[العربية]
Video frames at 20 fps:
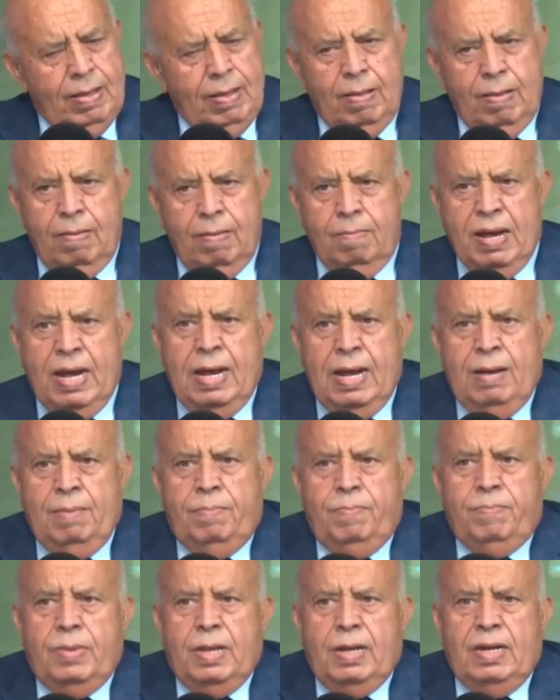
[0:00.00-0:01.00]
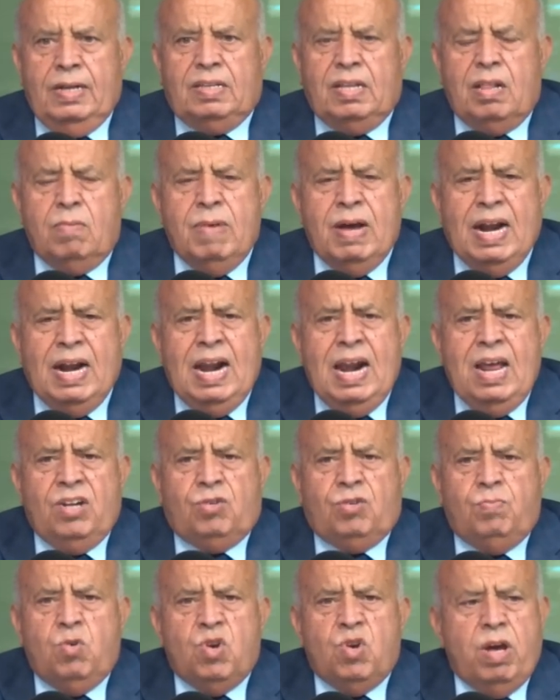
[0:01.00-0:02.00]
ما الاستثمار علاش
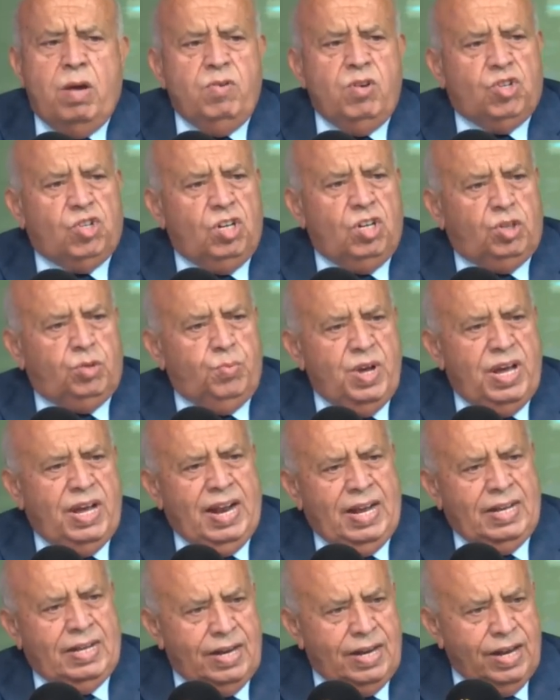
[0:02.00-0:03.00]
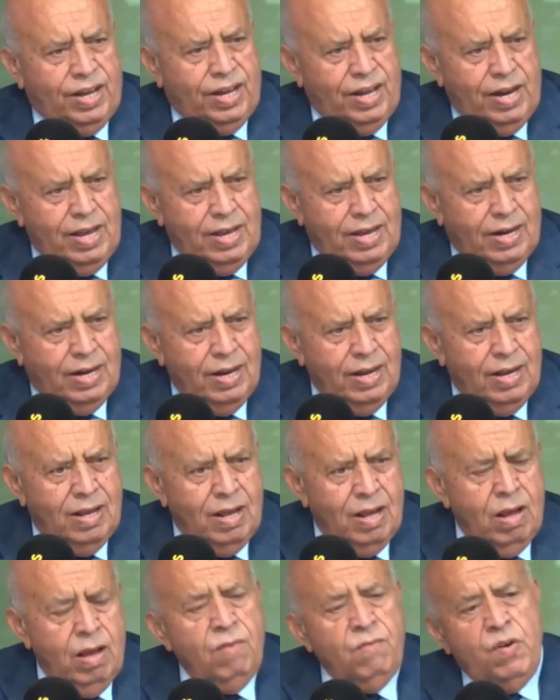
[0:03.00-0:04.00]
منكمش نسبيا حتى داخليا
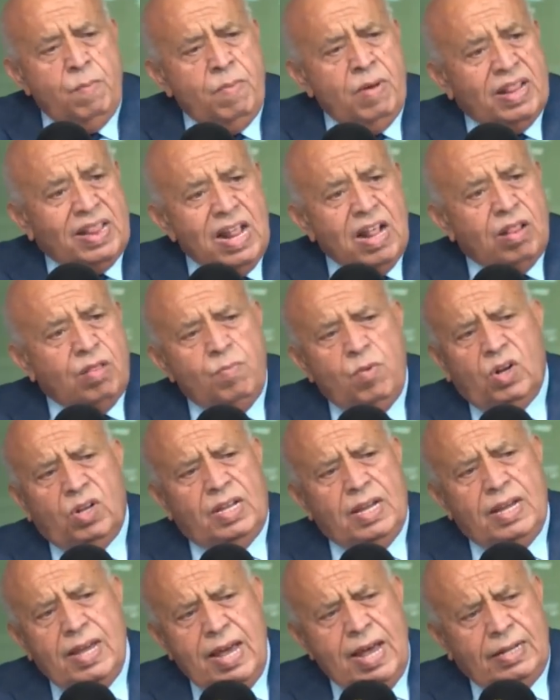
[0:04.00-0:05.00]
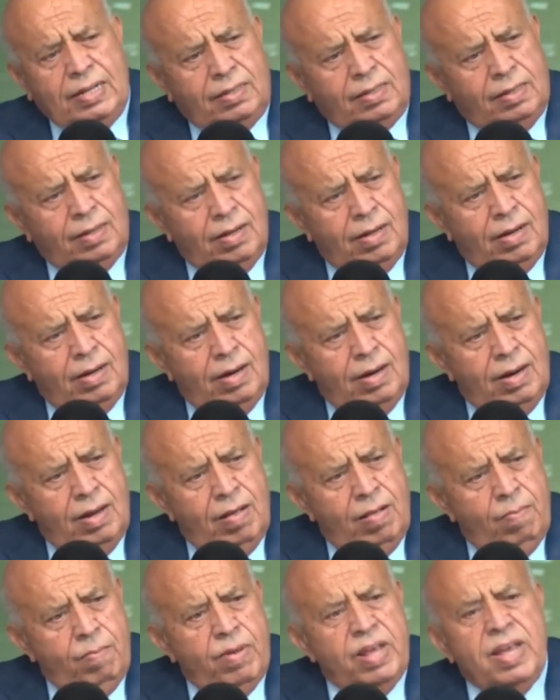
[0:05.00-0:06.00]
فما ثلاث معطيات
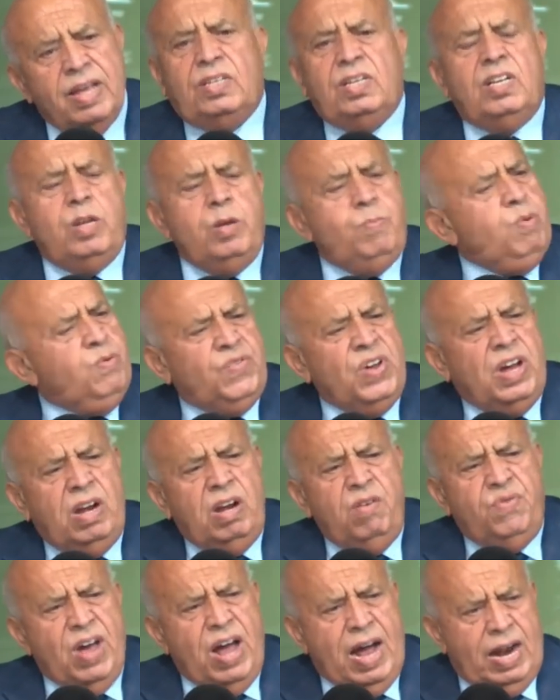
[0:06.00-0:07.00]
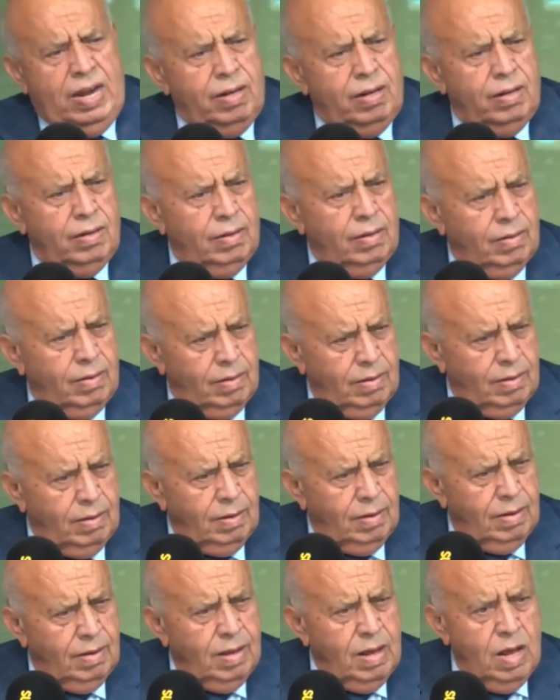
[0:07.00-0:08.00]
يا سيدي بفعل فعل
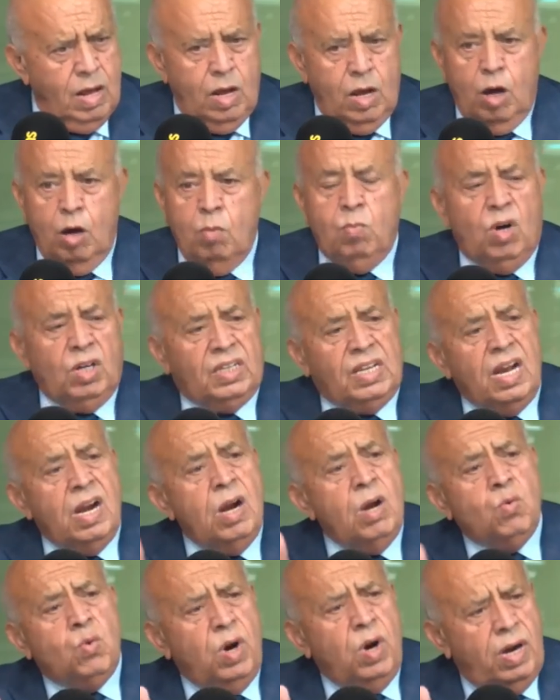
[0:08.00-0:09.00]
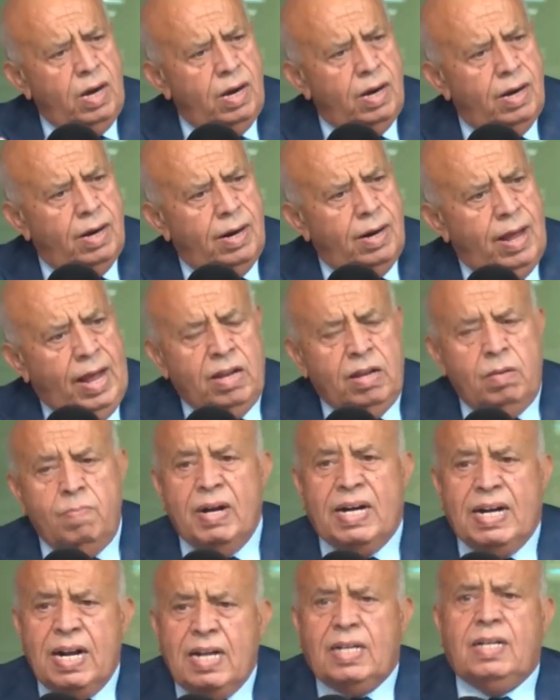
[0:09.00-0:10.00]
ايوه المعطى الاول عندما
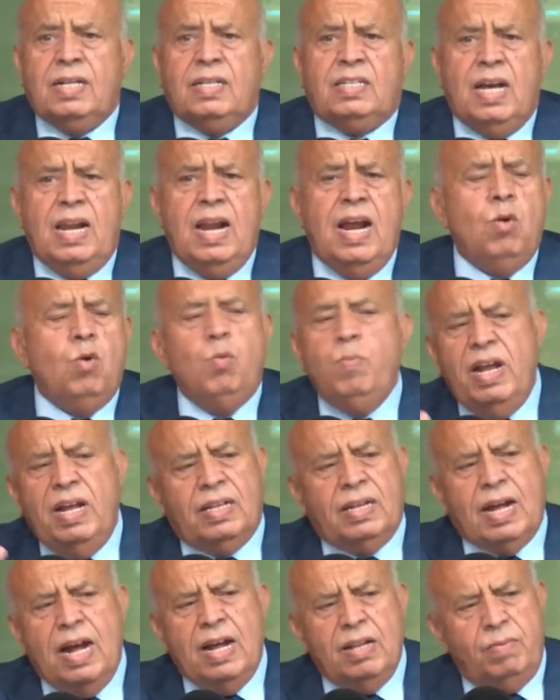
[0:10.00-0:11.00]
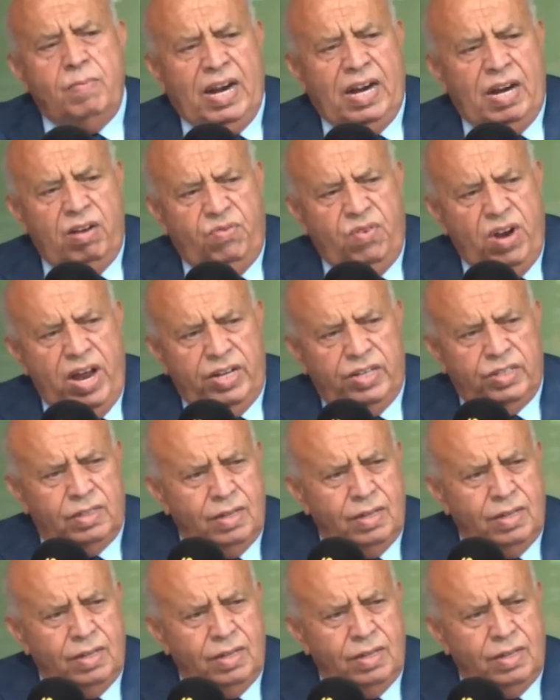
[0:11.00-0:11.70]
نركز على انه بلاد قادمه على الافلاس